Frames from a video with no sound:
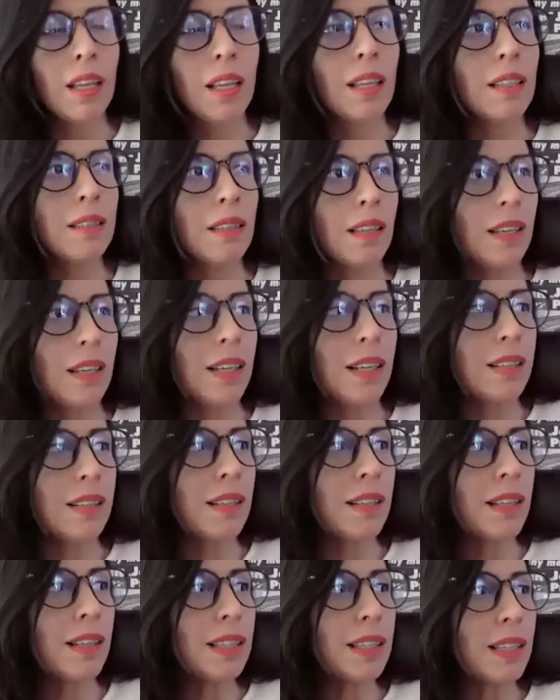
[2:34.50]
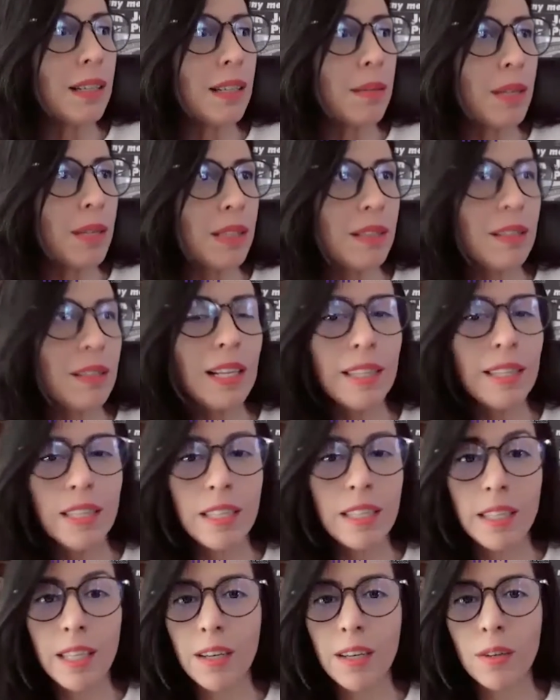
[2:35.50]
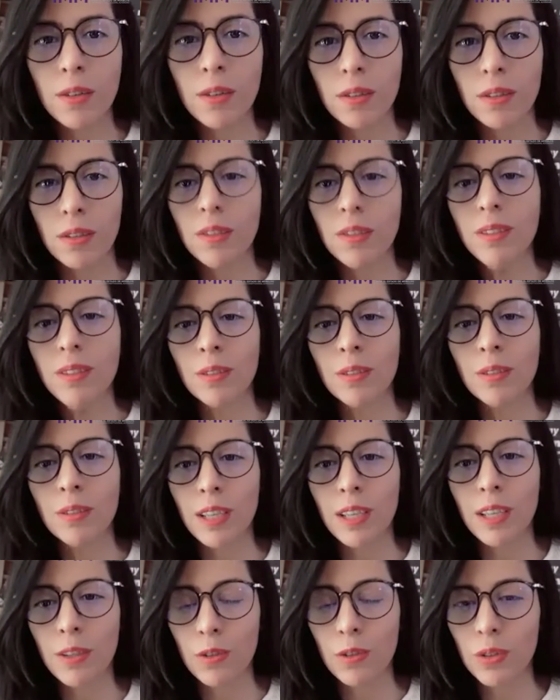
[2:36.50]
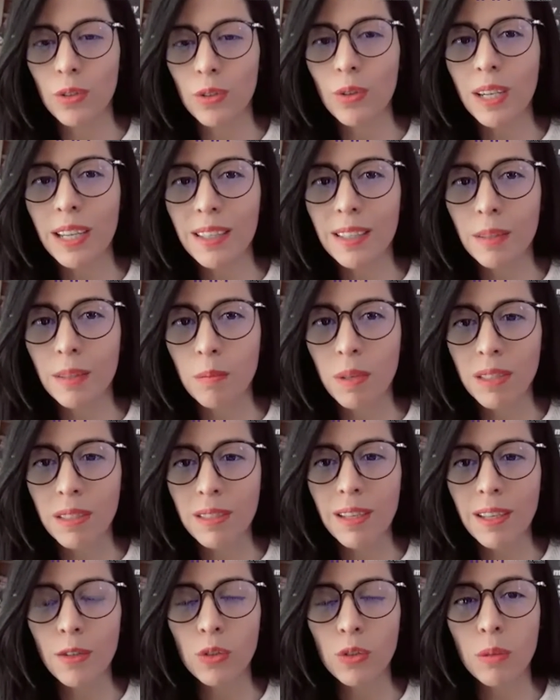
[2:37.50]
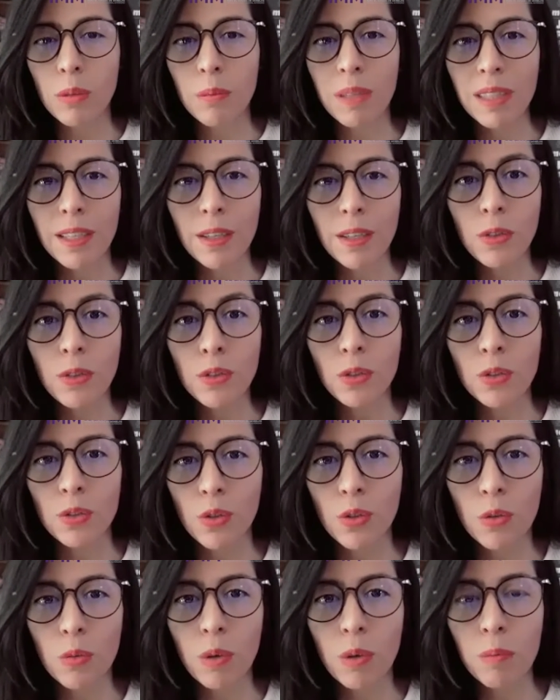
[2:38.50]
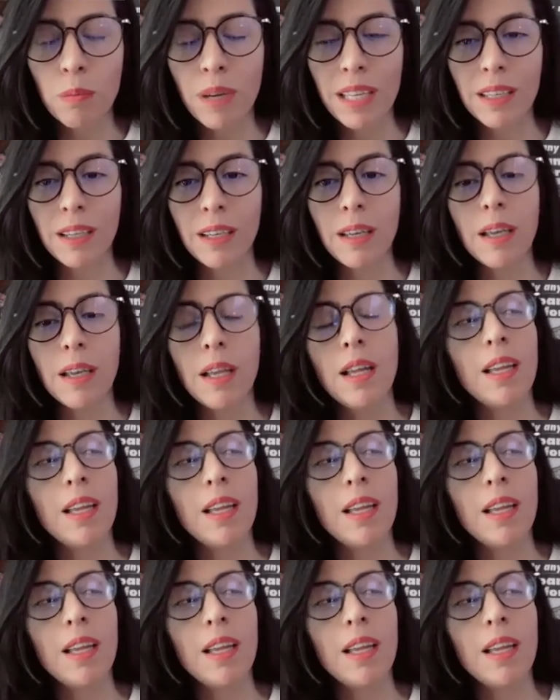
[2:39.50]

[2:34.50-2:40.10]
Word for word: se ejerce a través del dinero, ¿no? O sea, yo doy la despensa, yo te mantengo, entonces soy buen padre.